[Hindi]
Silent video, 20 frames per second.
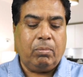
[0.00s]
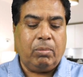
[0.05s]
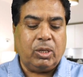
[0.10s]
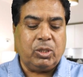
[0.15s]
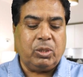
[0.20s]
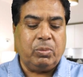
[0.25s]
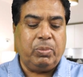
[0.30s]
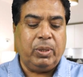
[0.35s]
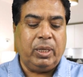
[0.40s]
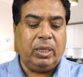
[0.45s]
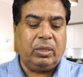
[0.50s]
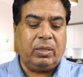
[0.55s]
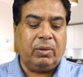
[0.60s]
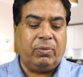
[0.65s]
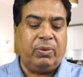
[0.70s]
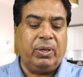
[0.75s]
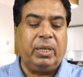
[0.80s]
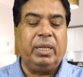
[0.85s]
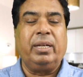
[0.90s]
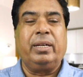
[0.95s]
मजहबी
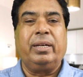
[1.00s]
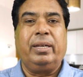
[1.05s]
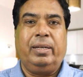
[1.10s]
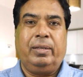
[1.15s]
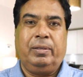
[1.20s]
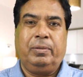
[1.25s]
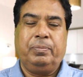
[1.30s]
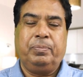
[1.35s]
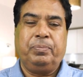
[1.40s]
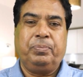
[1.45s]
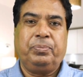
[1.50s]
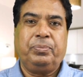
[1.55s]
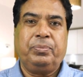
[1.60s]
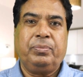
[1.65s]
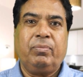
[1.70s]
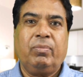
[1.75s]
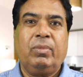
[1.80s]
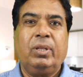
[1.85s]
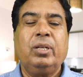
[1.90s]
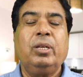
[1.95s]
तफरीक है
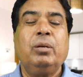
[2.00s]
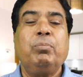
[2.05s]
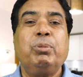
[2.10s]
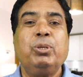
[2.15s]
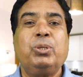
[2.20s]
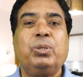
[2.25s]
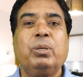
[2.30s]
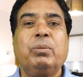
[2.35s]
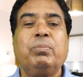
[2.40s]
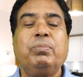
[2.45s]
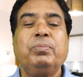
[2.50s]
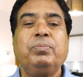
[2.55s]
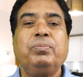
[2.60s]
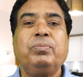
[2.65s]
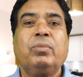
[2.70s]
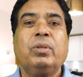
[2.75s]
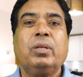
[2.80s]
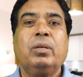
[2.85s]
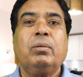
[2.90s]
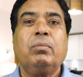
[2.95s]
ये बिशप
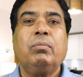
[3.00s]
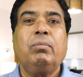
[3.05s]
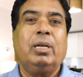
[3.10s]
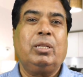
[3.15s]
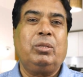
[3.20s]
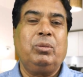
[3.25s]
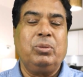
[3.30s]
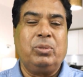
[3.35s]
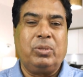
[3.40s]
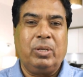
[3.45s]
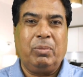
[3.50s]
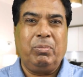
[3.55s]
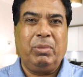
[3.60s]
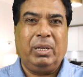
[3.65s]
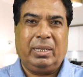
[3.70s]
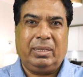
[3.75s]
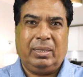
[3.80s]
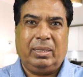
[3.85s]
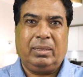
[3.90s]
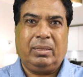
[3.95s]
मैथ्यू साहब
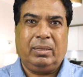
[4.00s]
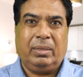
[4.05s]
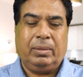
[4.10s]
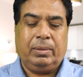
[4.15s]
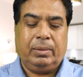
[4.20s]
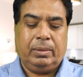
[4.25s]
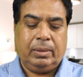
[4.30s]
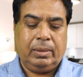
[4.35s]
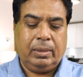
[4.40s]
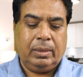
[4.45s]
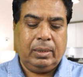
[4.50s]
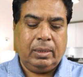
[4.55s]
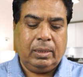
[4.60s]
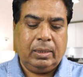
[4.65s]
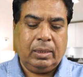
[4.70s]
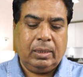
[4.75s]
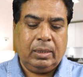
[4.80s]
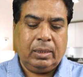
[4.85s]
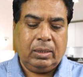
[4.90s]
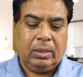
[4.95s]
ने कहा था
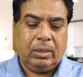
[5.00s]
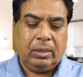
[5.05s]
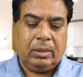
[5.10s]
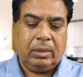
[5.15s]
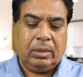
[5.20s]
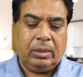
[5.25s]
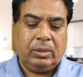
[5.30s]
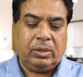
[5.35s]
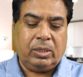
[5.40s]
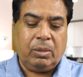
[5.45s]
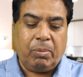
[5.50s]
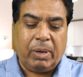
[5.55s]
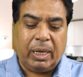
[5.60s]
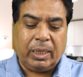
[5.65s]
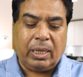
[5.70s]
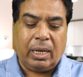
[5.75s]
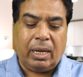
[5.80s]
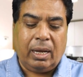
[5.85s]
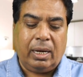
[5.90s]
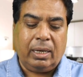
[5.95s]

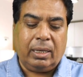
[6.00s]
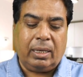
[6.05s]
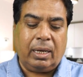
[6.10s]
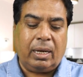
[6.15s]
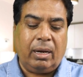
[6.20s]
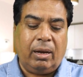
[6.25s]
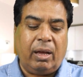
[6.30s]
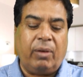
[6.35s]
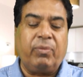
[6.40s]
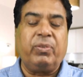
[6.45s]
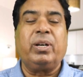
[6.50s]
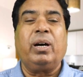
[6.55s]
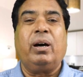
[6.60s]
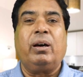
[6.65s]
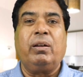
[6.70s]
ज़िम्मादारान के ख़िलाफ़